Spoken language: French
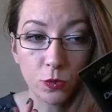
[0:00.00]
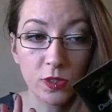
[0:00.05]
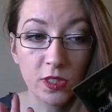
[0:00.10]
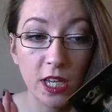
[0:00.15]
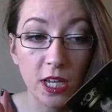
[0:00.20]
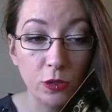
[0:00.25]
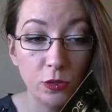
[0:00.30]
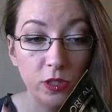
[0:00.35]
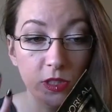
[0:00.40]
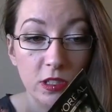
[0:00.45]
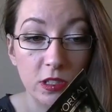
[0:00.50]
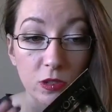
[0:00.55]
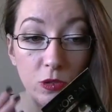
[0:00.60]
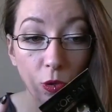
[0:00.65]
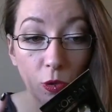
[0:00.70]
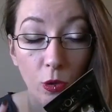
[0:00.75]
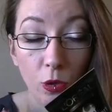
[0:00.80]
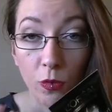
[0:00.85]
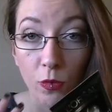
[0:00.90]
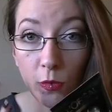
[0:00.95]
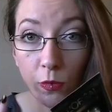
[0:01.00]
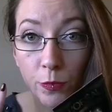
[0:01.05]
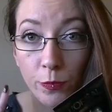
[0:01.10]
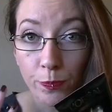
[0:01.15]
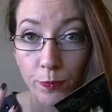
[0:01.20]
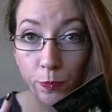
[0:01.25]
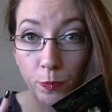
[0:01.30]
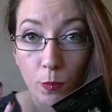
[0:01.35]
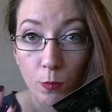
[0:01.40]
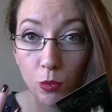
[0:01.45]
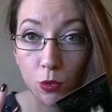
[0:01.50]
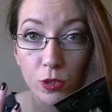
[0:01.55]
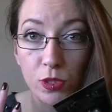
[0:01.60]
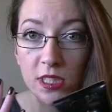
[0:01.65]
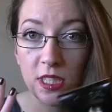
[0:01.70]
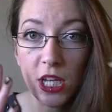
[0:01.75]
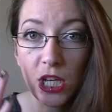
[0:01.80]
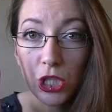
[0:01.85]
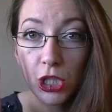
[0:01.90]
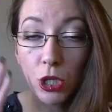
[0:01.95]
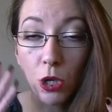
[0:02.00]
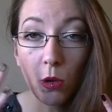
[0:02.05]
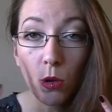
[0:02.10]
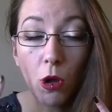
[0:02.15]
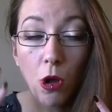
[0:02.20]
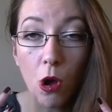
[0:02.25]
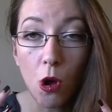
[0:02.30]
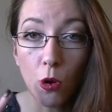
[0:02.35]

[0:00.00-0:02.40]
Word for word: donc ça à utilisé sur peau sèche hein.